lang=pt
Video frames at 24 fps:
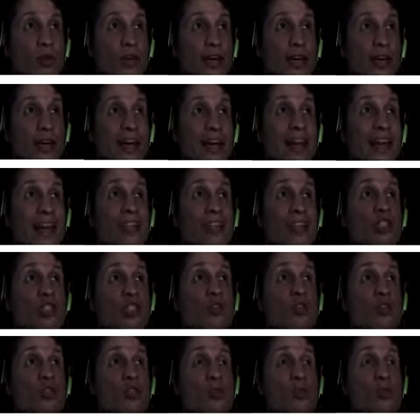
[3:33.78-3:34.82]
era é de
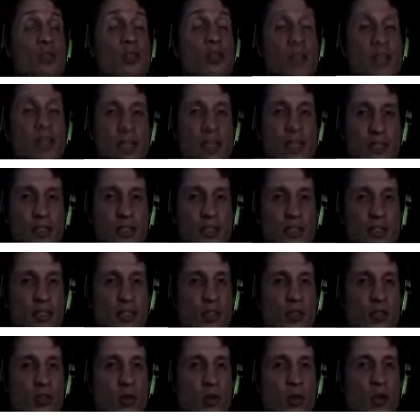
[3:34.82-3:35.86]
2013,
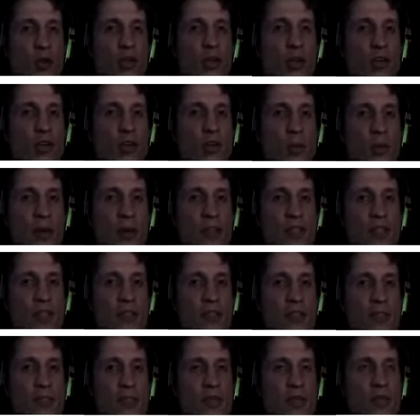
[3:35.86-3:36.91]
esse torneio que eu
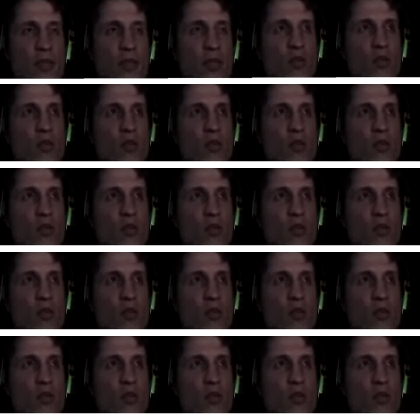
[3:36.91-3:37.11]
participei.